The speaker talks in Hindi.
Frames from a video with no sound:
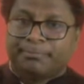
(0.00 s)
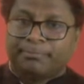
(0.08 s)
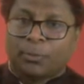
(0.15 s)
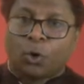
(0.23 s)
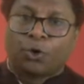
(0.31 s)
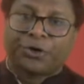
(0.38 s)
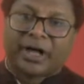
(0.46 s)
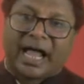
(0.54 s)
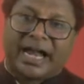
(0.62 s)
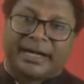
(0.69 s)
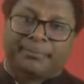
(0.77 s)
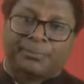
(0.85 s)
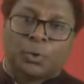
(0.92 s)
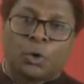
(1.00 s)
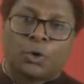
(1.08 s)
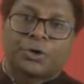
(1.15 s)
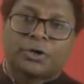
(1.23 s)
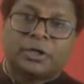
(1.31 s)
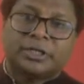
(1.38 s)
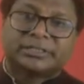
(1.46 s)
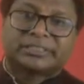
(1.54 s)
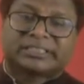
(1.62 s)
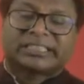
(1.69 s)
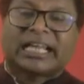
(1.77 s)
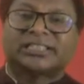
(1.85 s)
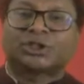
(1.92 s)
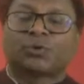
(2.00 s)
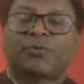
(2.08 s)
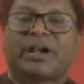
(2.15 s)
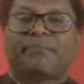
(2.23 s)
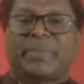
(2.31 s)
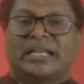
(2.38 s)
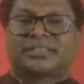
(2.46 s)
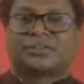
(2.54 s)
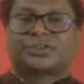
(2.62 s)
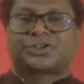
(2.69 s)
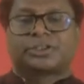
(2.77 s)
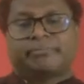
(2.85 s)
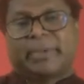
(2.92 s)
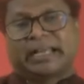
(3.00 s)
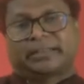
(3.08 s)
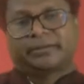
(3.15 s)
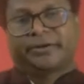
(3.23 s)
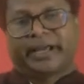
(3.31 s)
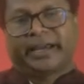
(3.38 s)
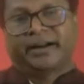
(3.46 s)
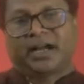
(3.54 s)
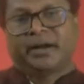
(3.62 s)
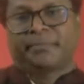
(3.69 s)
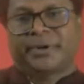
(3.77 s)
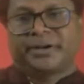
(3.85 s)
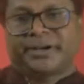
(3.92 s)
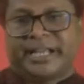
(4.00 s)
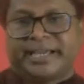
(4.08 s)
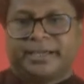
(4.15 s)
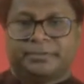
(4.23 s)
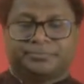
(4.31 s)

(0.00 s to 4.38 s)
मोर एंड मोर सेंसुअल प्लेजर्स बेहतर रहेगा आपका ठीक है